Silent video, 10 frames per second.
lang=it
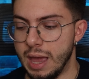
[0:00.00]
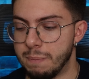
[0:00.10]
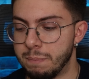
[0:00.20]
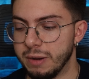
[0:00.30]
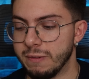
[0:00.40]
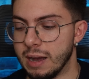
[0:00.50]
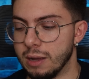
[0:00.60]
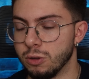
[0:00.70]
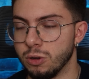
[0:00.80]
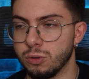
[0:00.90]
È
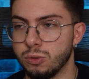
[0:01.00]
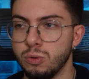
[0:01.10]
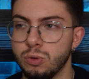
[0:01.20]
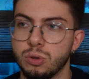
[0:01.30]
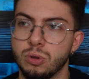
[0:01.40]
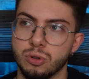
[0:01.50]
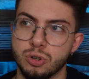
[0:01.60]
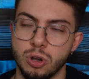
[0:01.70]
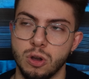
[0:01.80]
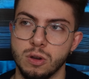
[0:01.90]
privato tutto
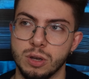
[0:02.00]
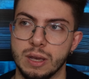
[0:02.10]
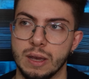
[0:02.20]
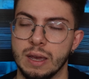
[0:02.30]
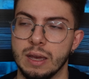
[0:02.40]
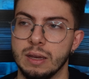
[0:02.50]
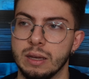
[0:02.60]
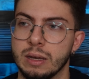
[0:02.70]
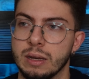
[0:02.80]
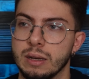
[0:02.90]
ciò che
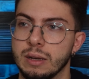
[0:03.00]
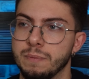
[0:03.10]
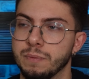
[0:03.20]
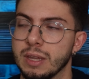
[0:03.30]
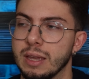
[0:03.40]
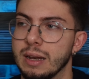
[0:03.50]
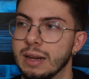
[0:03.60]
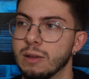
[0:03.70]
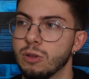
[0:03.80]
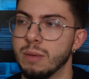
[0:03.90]
uh, è
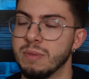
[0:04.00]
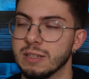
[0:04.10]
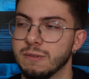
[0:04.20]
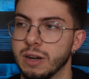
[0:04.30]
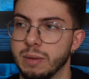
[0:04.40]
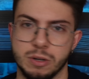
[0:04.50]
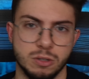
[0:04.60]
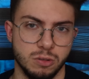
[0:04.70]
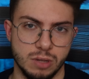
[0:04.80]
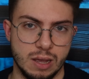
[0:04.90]
legato alla mia sfera
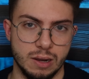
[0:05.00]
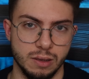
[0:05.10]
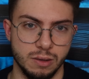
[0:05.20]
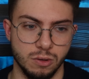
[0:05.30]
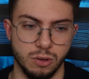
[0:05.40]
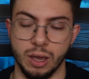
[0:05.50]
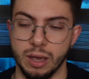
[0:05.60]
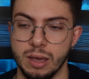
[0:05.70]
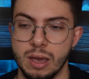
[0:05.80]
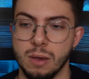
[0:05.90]
personale,
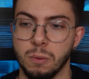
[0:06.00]
ok?